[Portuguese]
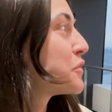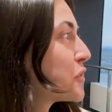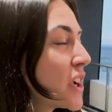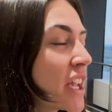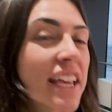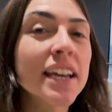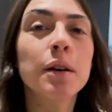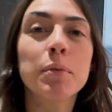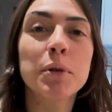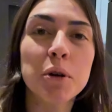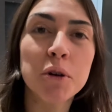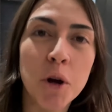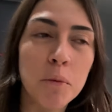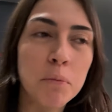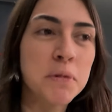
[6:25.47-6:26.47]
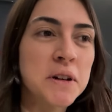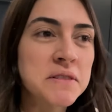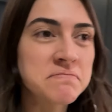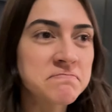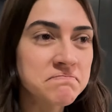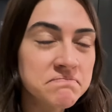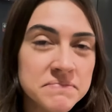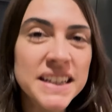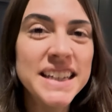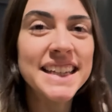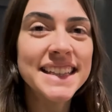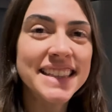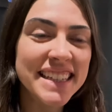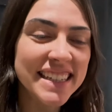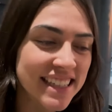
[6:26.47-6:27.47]
voei aqui pra Europa.
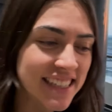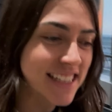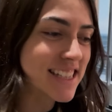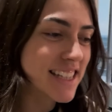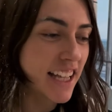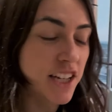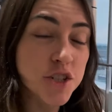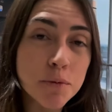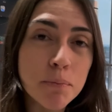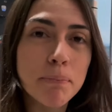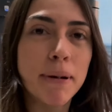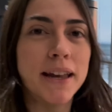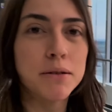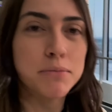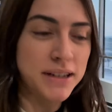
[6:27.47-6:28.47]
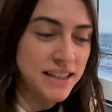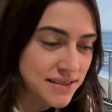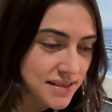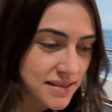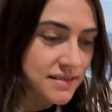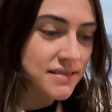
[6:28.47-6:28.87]
Ita está de parabéns.